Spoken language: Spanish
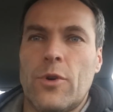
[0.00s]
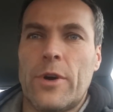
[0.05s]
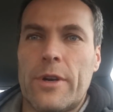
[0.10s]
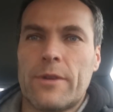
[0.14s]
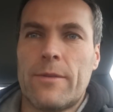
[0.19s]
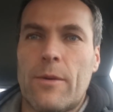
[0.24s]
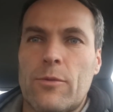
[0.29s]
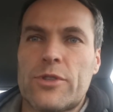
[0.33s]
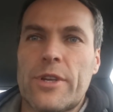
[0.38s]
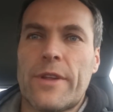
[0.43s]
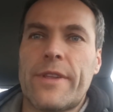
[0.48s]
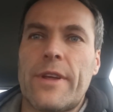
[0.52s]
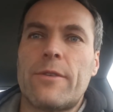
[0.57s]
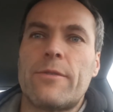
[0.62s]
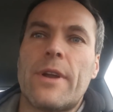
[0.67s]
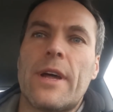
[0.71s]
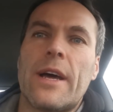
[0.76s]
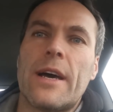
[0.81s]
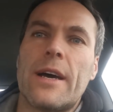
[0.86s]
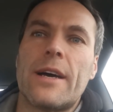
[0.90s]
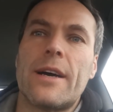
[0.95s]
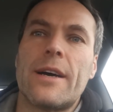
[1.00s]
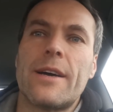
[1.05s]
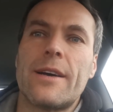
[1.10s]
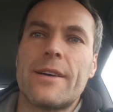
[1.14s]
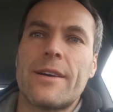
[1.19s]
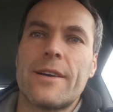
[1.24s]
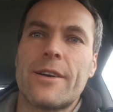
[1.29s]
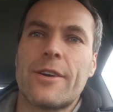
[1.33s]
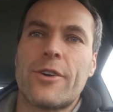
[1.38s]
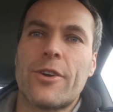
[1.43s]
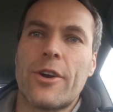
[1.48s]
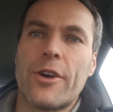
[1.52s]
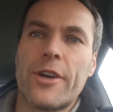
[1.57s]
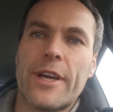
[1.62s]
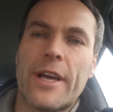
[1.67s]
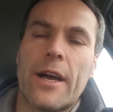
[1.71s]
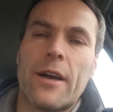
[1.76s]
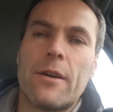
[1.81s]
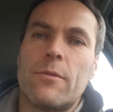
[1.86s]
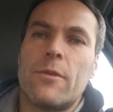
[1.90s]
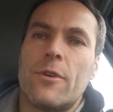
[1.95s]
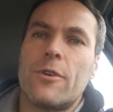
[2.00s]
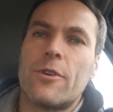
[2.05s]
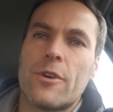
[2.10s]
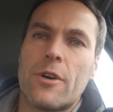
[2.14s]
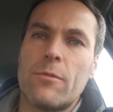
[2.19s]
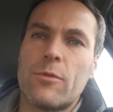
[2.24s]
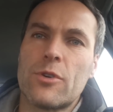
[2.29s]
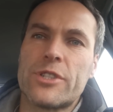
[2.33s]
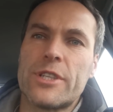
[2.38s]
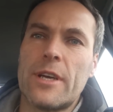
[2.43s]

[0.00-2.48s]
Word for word: Bueno, vamos a hacer una crónica, como,